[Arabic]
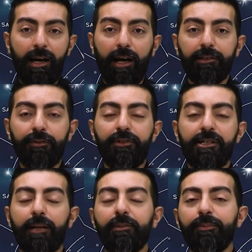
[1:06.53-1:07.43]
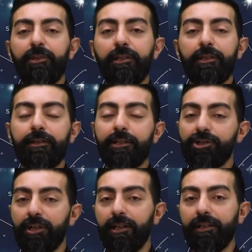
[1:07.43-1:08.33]
عاطفيا عم تميل
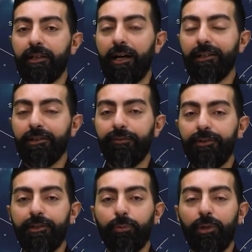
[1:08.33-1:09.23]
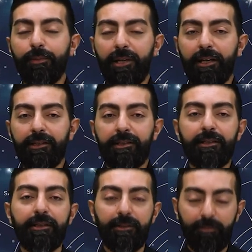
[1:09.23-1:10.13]
للشراكة العاطفية
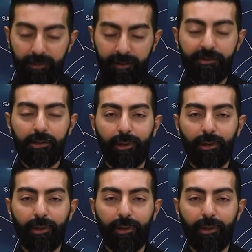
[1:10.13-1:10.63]
والمهنية بنفس